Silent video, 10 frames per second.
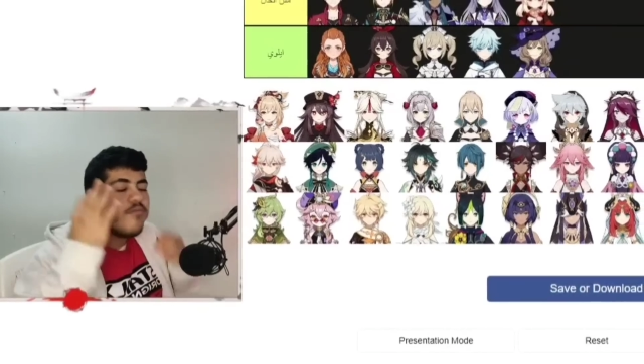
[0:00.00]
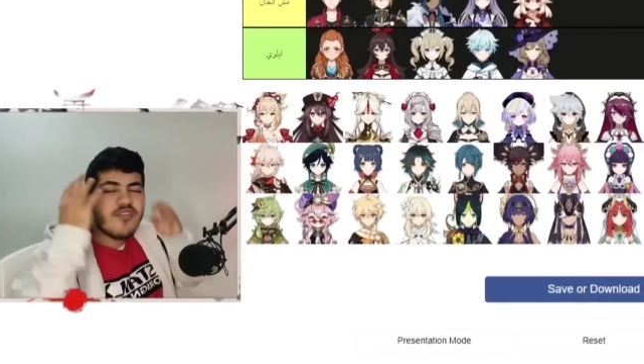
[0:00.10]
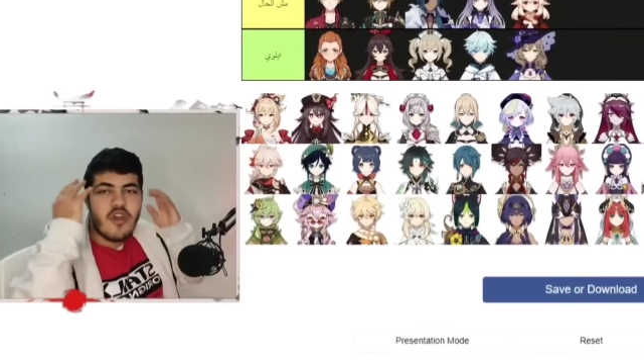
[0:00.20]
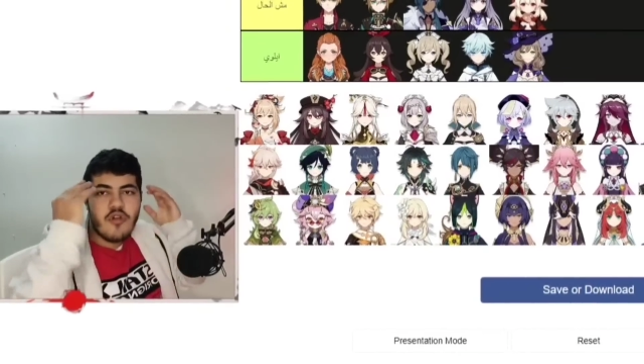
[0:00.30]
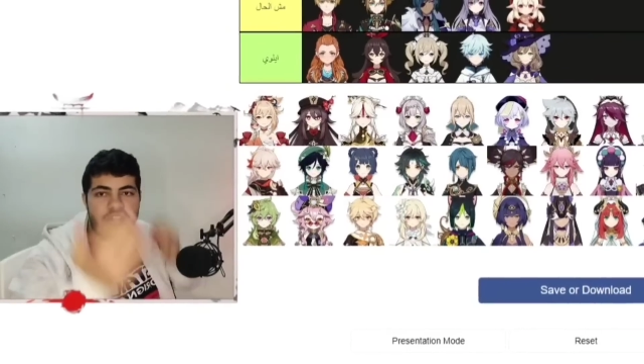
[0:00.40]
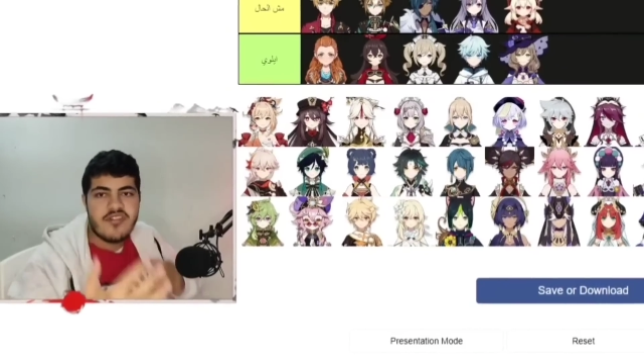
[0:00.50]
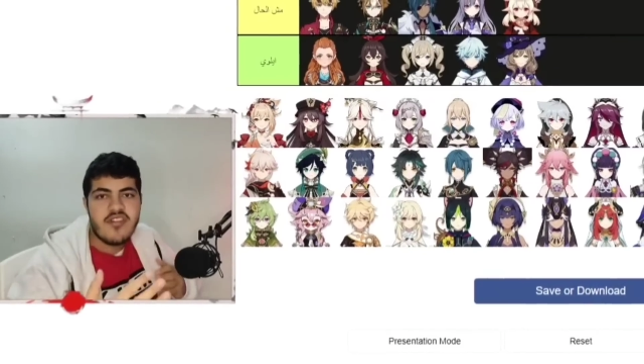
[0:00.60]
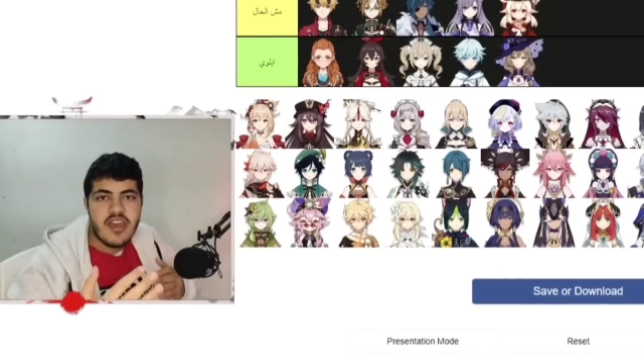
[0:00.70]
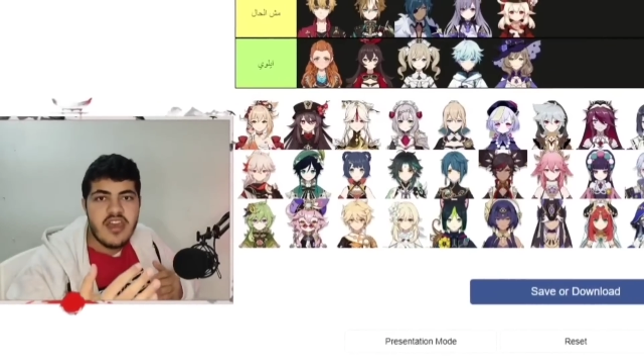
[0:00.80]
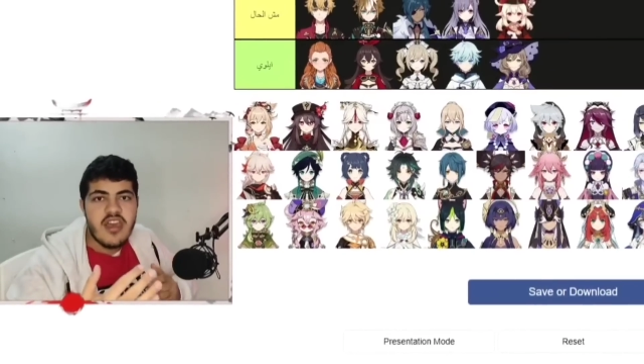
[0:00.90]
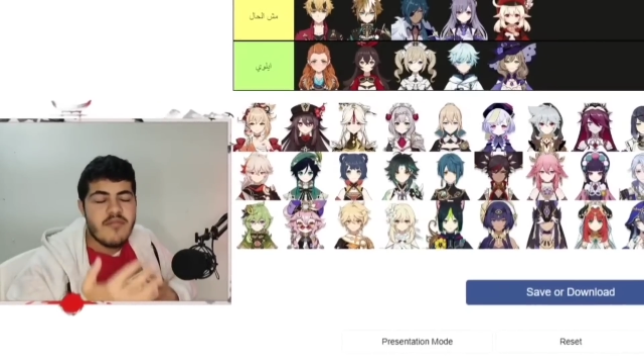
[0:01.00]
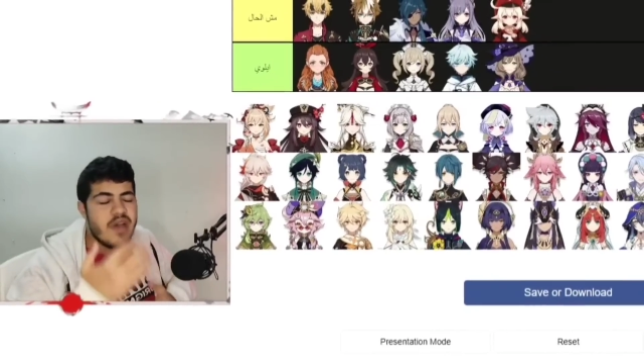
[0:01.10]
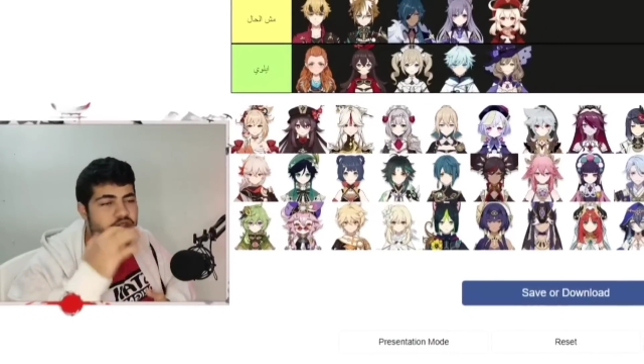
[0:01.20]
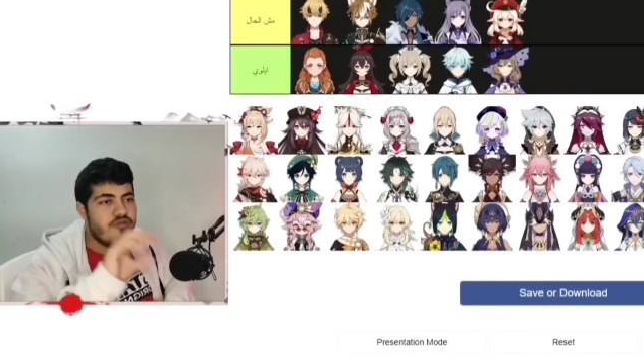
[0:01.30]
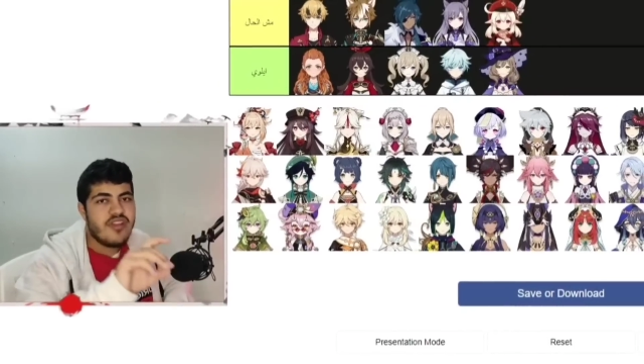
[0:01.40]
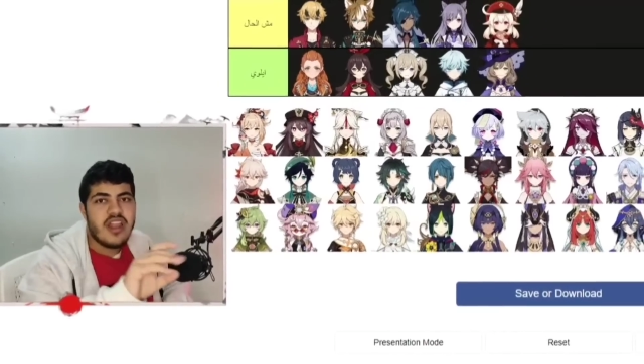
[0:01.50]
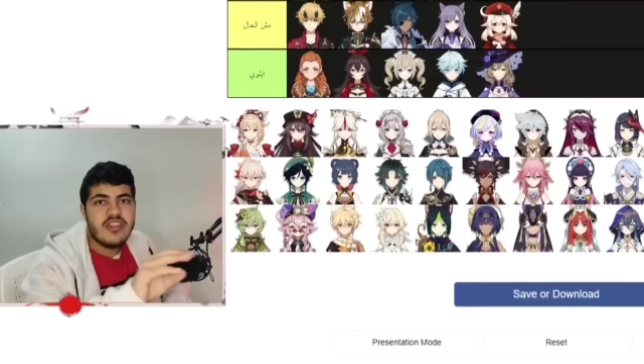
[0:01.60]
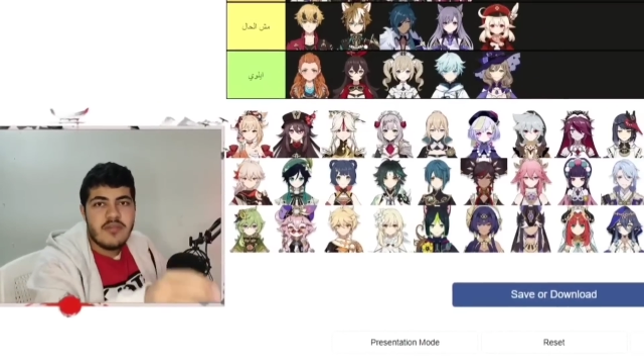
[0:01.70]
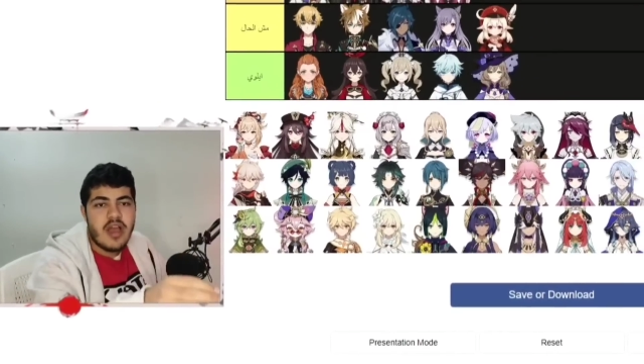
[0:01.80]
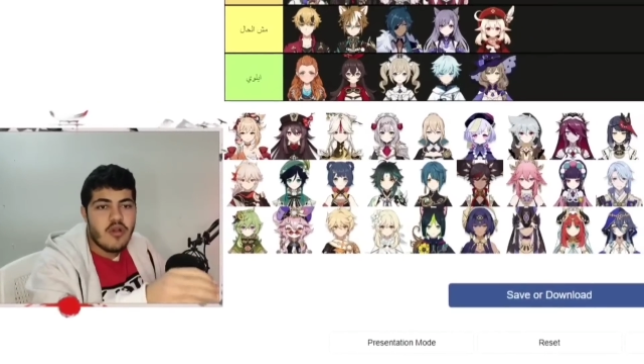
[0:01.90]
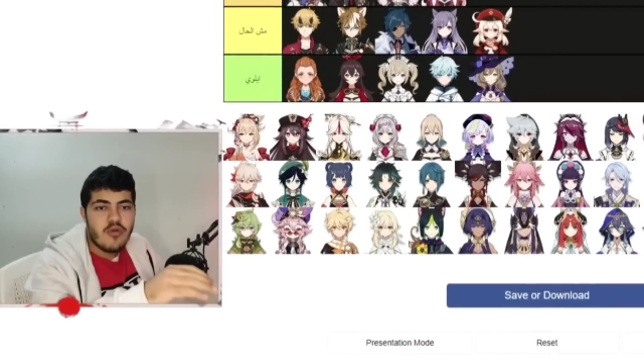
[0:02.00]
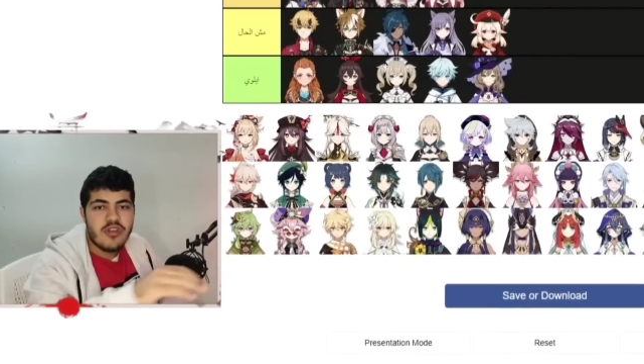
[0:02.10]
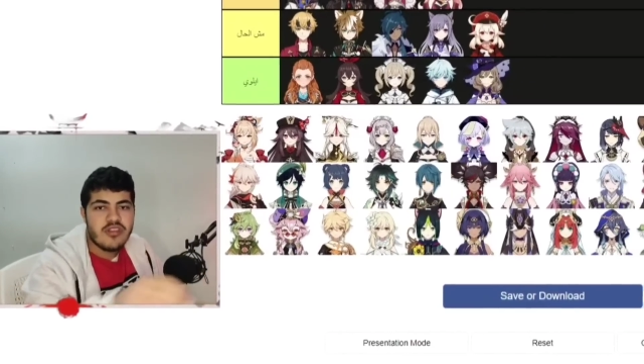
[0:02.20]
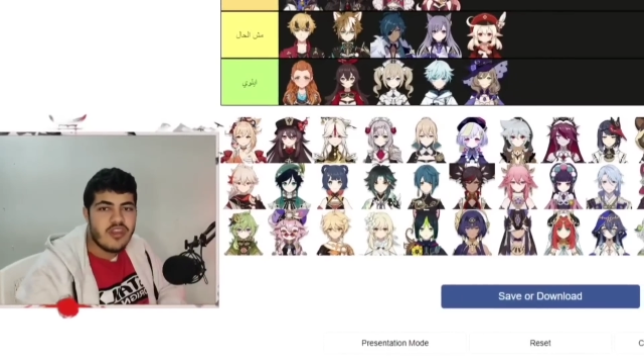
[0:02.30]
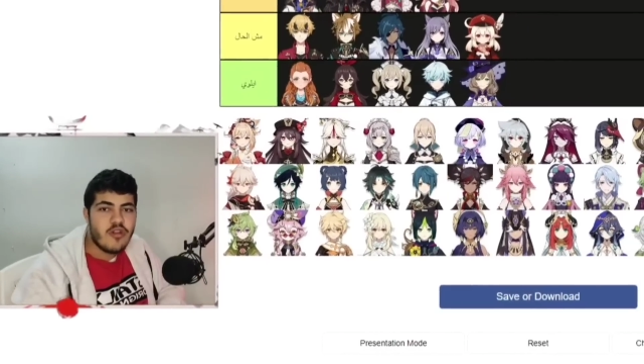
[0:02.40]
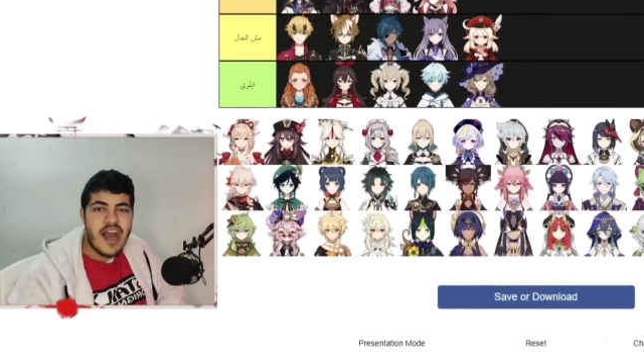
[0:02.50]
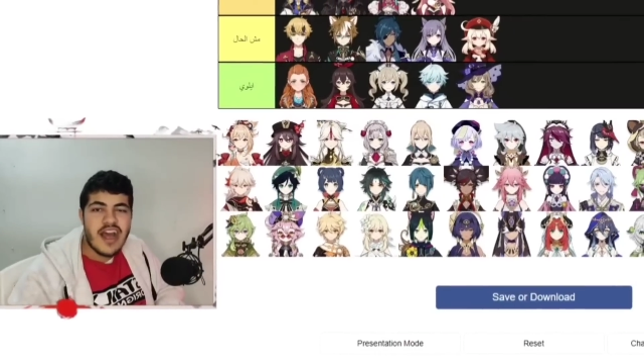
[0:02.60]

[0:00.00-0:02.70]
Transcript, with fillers: تمسحه مسح ما تشوف الا الدم حقه يطير لو